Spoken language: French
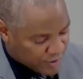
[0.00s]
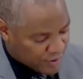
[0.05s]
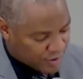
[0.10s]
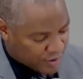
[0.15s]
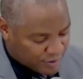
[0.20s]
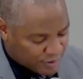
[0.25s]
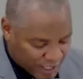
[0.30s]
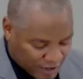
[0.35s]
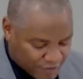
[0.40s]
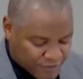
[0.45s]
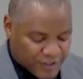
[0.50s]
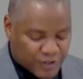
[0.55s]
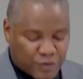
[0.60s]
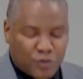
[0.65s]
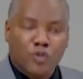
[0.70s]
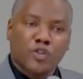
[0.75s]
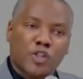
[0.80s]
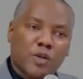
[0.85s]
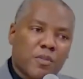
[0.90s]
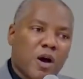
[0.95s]
David non
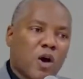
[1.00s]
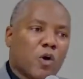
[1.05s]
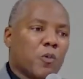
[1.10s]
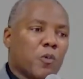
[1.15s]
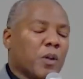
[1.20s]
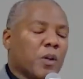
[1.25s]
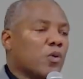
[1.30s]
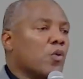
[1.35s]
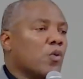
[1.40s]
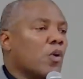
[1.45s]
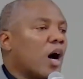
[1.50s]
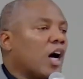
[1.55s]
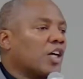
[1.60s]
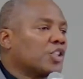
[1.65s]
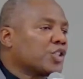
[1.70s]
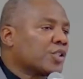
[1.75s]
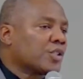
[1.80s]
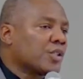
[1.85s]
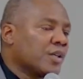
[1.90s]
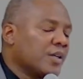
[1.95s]
seulement a repris
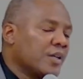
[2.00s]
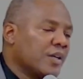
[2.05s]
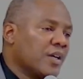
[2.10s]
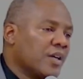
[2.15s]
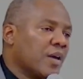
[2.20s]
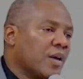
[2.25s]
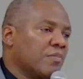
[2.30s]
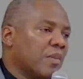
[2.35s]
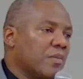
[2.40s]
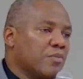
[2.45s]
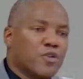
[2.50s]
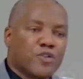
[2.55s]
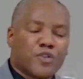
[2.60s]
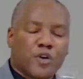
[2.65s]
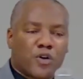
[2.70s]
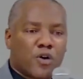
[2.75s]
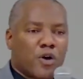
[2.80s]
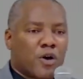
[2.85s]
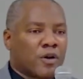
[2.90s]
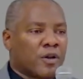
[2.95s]
courage, mais mieux
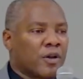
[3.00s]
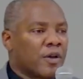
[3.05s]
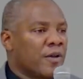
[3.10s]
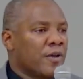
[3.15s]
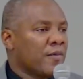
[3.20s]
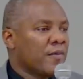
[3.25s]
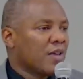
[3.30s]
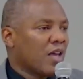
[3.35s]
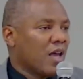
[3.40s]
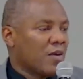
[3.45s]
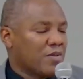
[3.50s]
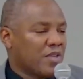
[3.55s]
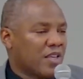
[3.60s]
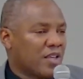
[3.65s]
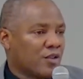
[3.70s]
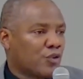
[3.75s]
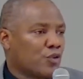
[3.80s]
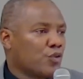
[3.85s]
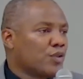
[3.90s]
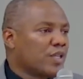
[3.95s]
encore, eh bien,
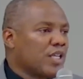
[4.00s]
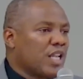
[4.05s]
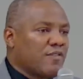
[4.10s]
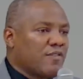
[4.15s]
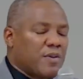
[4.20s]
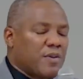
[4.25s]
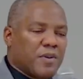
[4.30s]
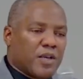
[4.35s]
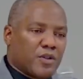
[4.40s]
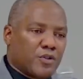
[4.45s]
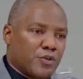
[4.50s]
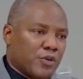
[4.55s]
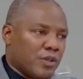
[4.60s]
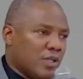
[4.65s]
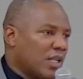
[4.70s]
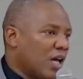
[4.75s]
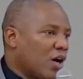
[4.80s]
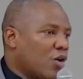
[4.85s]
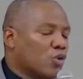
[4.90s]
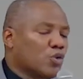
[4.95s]
tout ce qu'il avait perdu, il
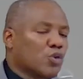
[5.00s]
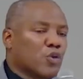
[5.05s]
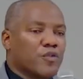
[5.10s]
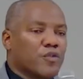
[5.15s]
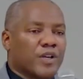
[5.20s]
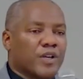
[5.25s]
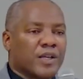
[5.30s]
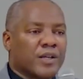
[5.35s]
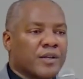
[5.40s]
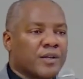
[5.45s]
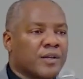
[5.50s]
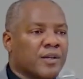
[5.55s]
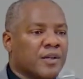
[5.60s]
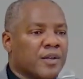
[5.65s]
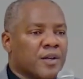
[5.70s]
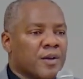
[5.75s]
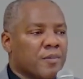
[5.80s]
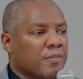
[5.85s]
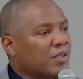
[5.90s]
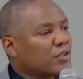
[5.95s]
l'a retrouvé.
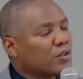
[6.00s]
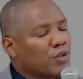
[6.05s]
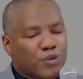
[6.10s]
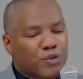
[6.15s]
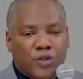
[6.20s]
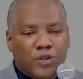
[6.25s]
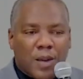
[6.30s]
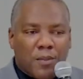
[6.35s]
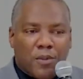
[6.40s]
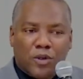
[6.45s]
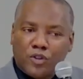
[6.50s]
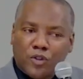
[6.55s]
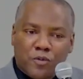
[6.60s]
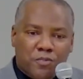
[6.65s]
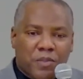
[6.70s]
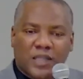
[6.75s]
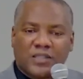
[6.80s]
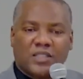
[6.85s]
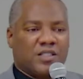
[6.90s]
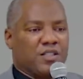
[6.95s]
Parce que Dieu n'abandonne
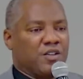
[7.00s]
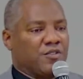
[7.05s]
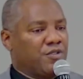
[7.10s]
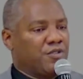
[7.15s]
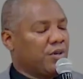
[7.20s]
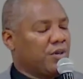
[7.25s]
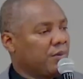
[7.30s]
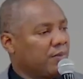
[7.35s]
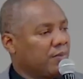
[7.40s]
pas ses enfants.